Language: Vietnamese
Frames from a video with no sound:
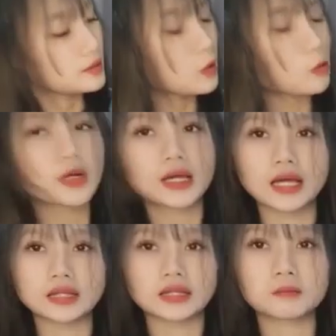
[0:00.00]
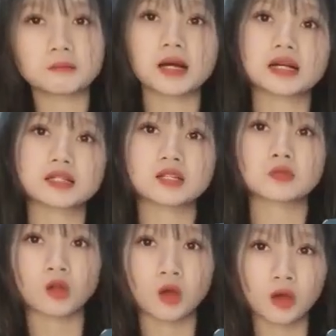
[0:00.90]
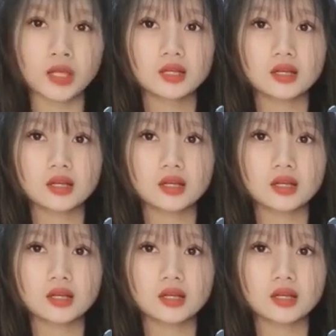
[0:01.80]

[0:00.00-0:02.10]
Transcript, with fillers: điều khiển bằng giọng nói